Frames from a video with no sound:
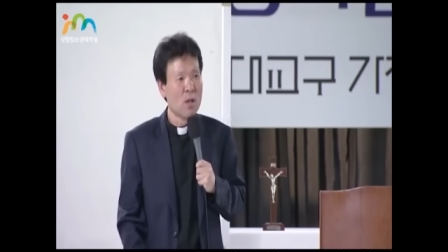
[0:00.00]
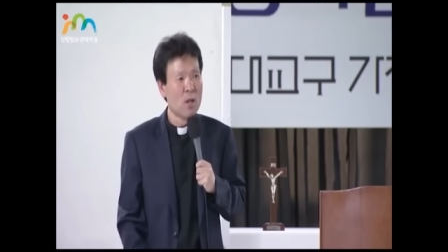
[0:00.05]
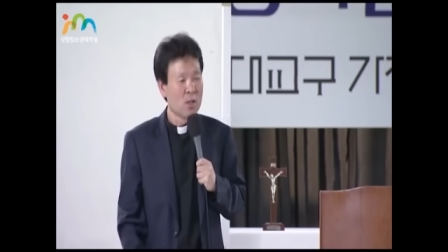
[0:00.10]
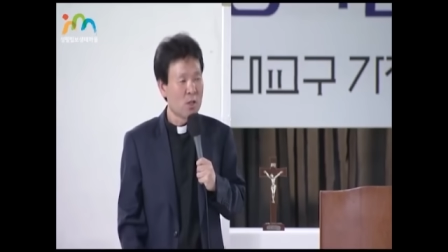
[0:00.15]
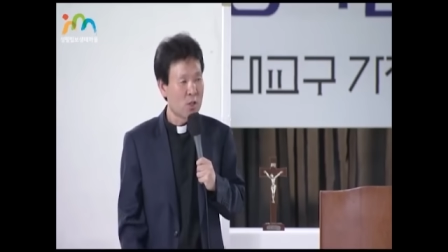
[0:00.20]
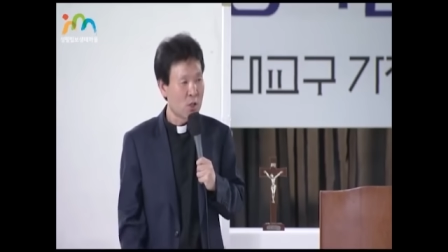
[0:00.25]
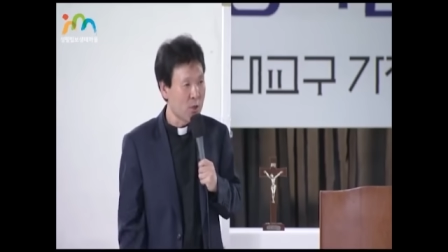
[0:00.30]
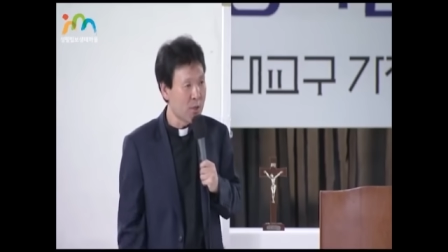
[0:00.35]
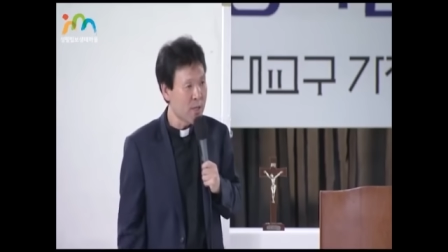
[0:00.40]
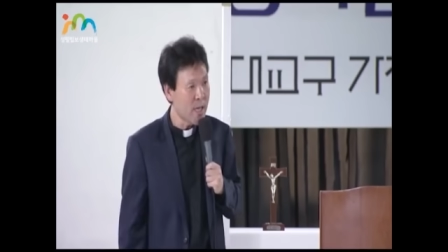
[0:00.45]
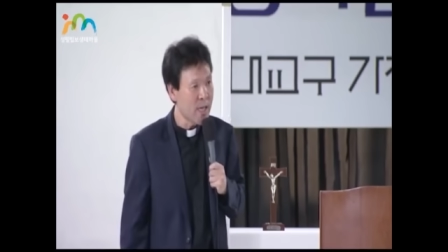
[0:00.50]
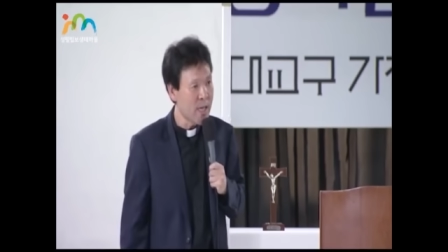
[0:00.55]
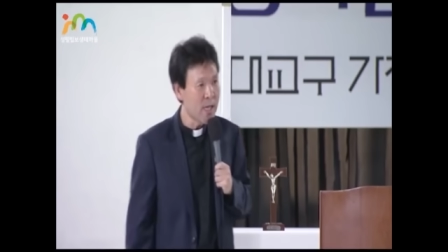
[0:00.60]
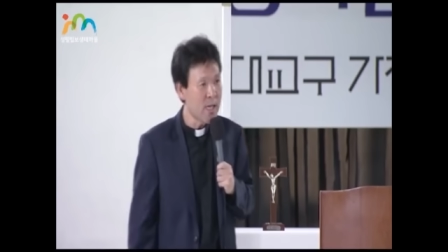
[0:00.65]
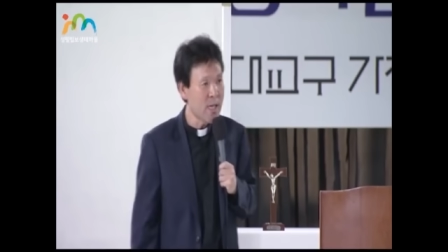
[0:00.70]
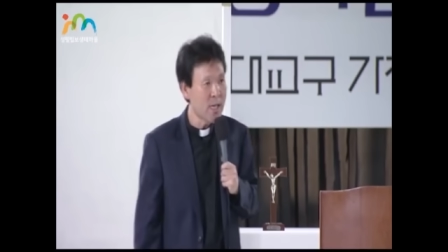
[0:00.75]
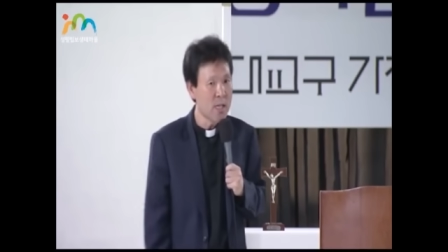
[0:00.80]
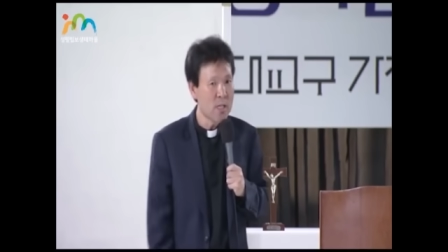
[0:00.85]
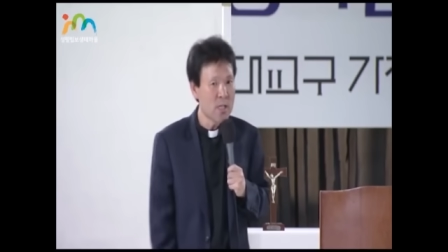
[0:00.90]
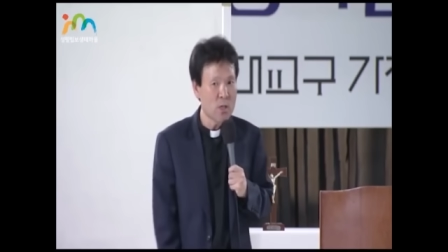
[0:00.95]
전쟁이
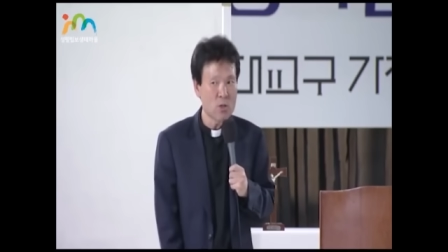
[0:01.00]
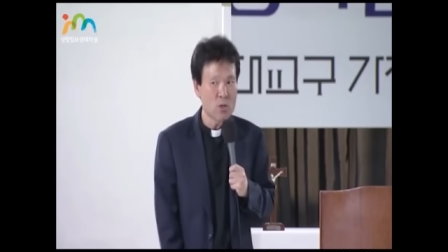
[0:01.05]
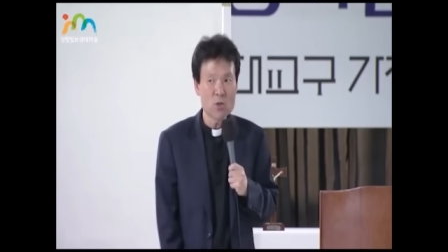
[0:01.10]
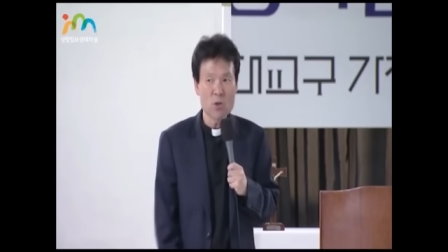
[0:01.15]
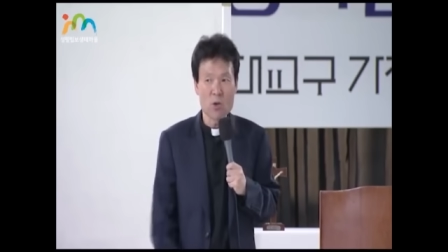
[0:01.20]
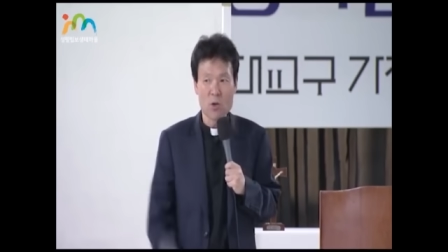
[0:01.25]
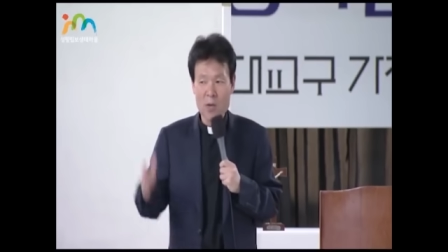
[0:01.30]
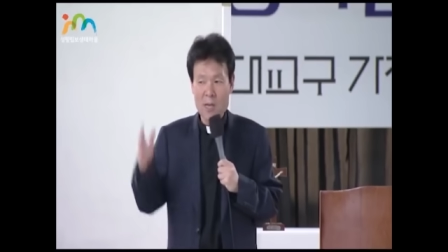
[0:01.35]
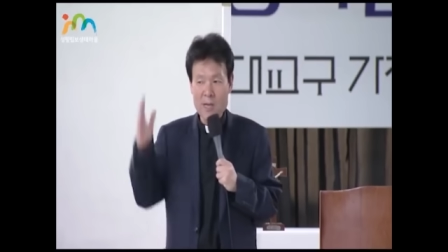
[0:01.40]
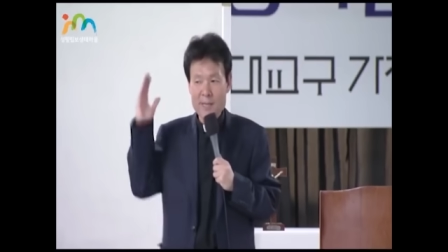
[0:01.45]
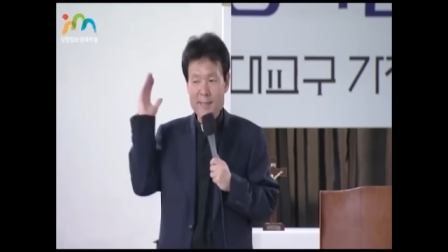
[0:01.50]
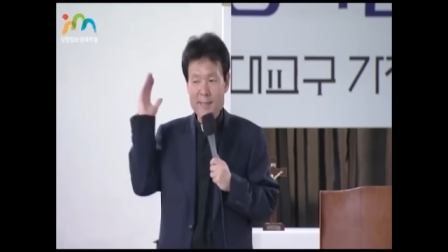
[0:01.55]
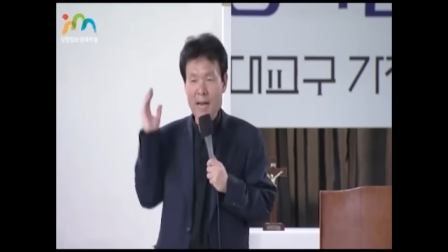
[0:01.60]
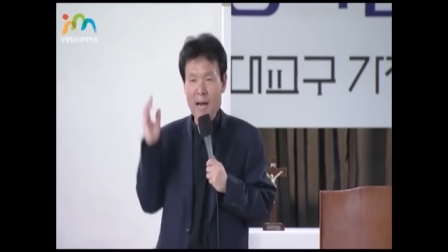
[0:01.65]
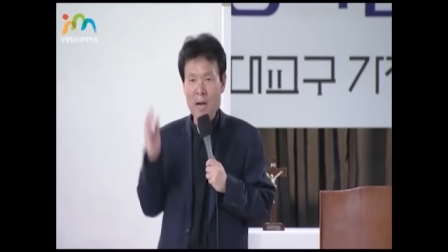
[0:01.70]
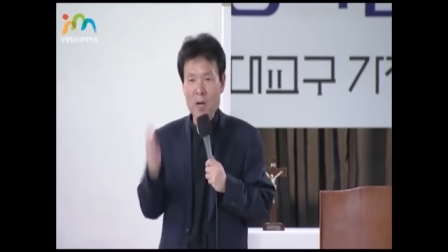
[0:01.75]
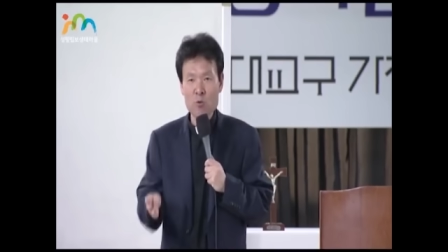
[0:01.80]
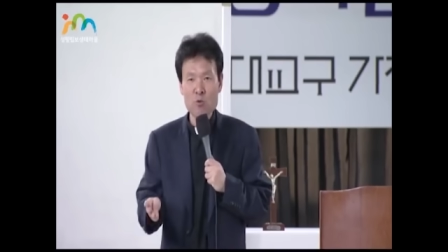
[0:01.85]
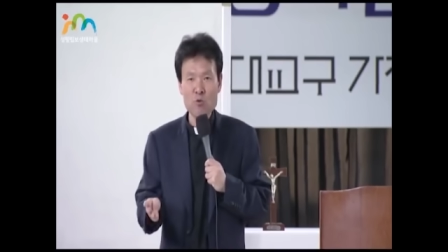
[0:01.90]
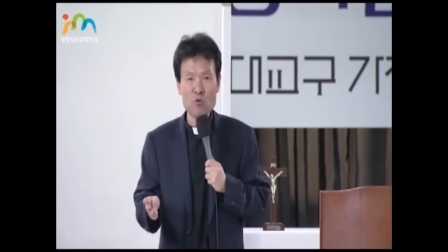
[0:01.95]
있긴 있었죠.
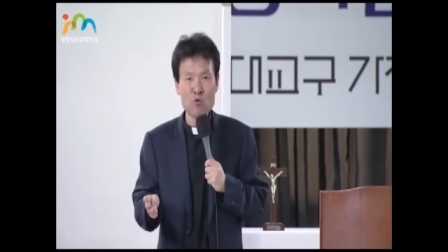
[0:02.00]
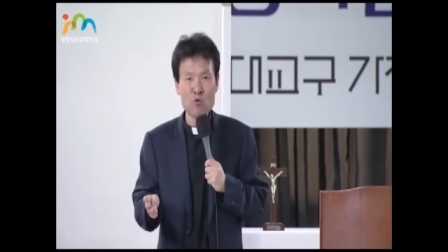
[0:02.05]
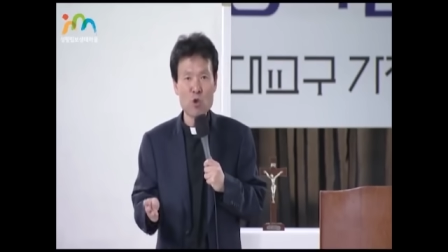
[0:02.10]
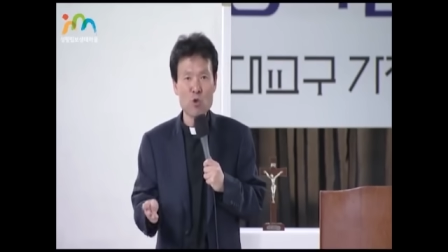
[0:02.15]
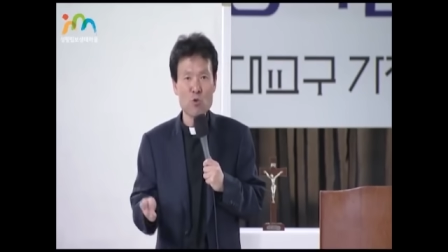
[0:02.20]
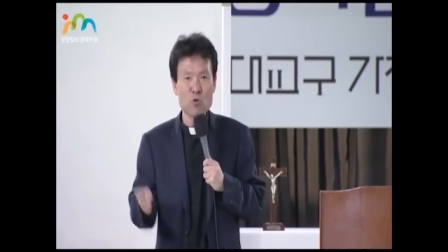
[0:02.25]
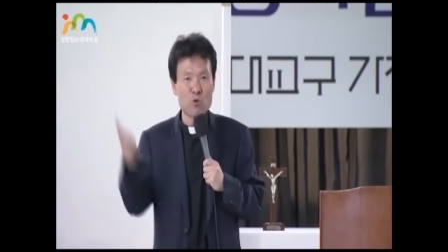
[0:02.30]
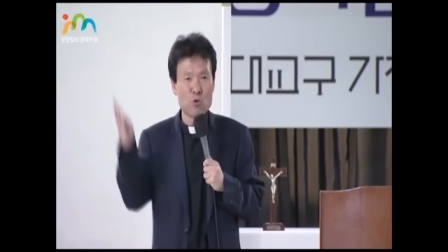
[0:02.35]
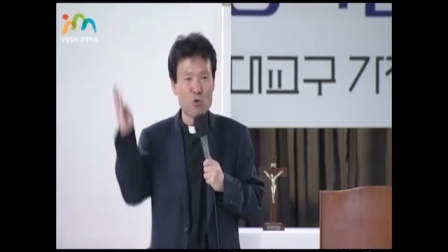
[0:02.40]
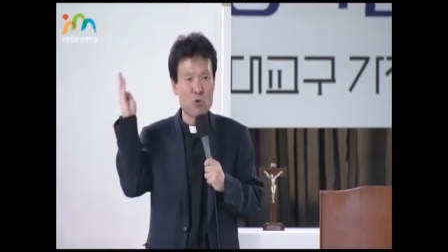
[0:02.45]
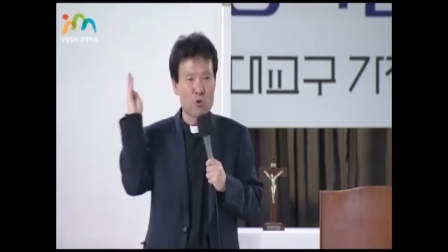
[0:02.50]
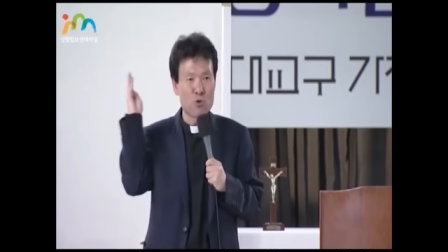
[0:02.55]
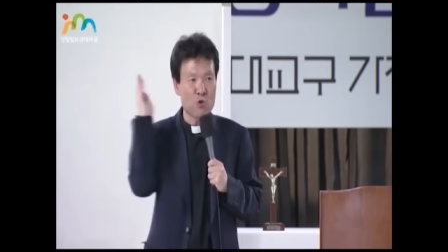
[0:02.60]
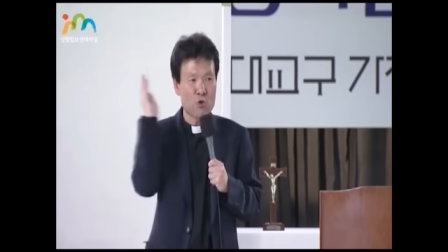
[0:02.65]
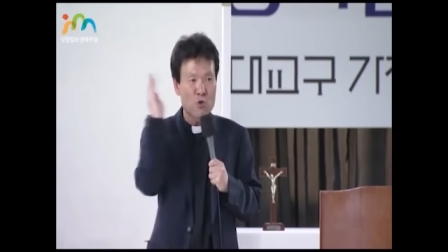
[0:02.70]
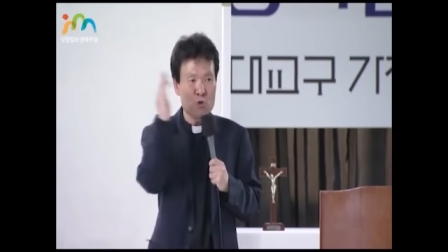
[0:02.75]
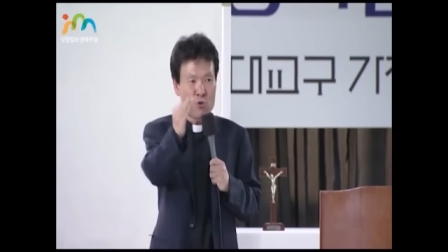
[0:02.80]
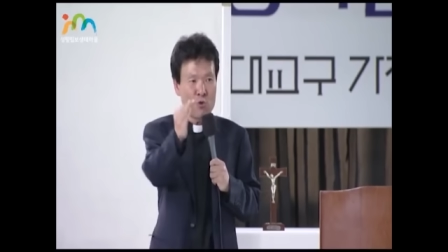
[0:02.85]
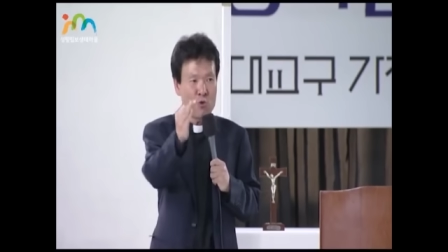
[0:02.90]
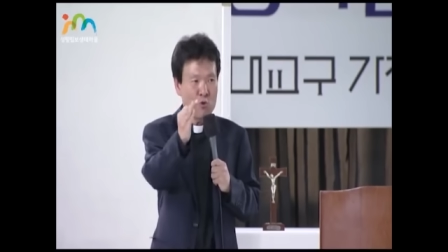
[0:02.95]
상주 전투,
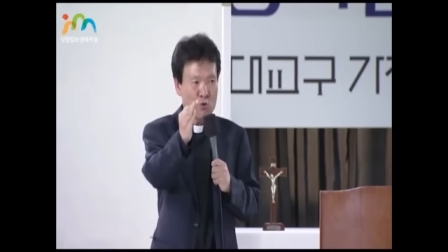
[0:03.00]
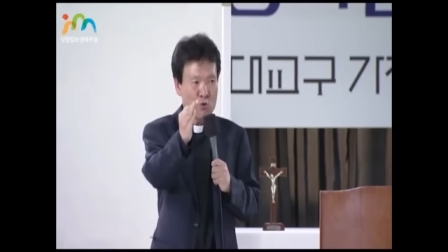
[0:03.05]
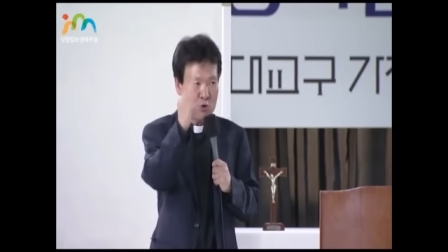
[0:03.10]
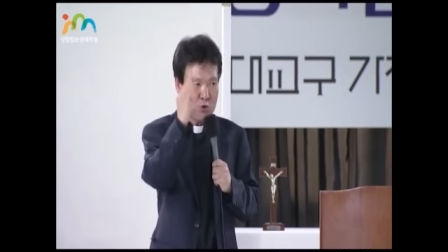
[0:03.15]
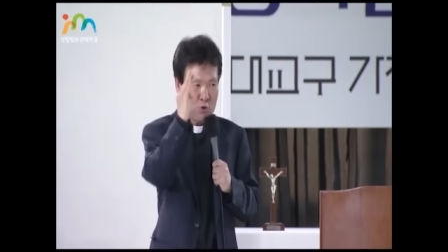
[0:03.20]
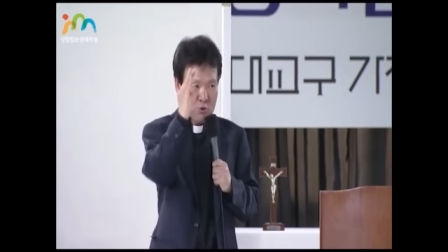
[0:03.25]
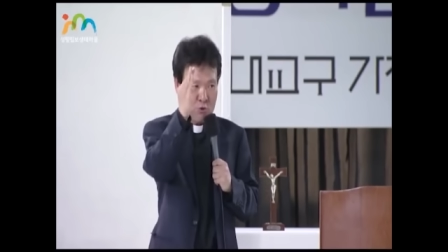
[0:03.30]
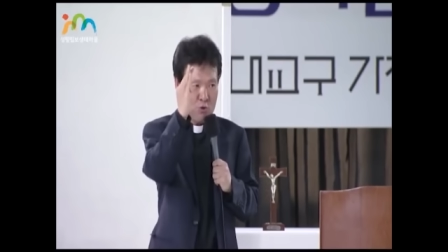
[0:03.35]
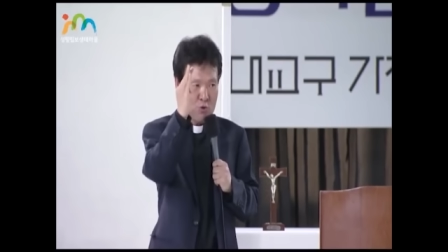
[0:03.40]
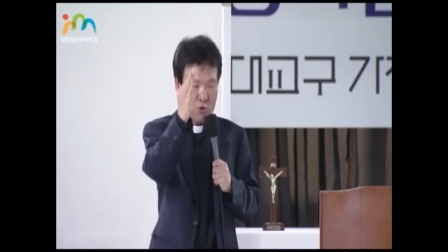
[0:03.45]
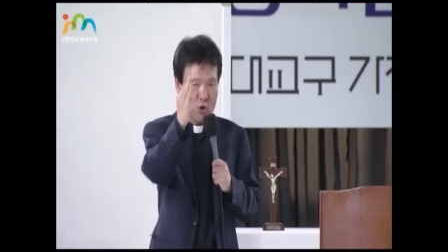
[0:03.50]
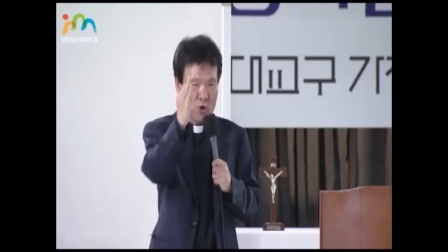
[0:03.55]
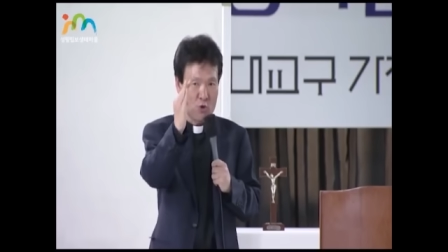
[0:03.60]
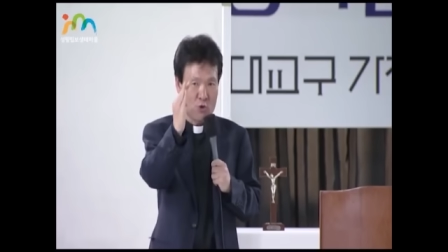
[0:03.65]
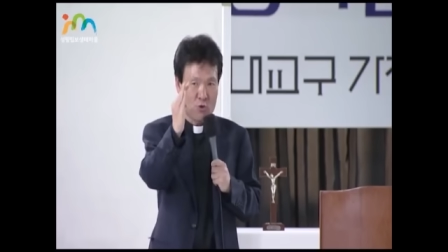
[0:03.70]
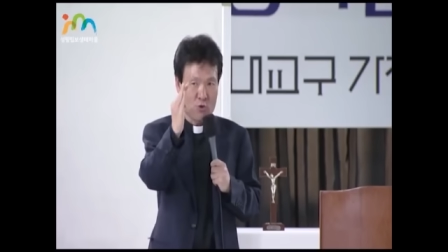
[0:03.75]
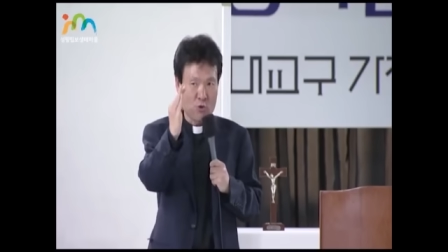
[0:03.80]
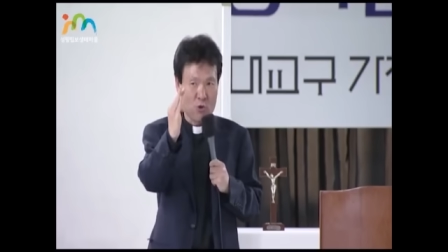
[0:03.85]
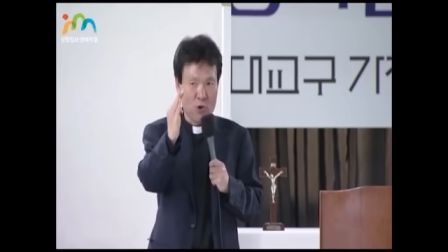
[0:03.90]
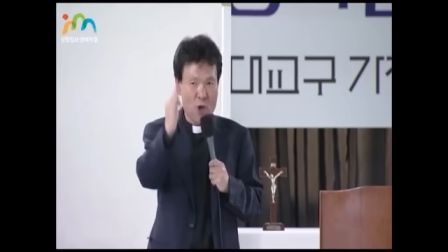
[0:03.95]
춘주 충주
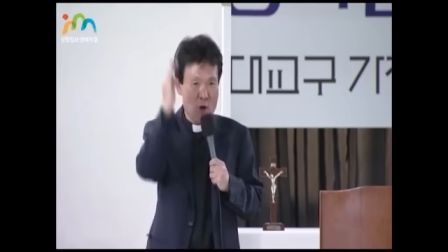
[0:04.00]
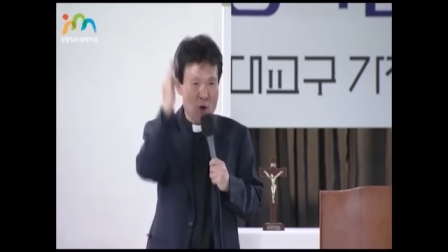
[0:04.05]
전투,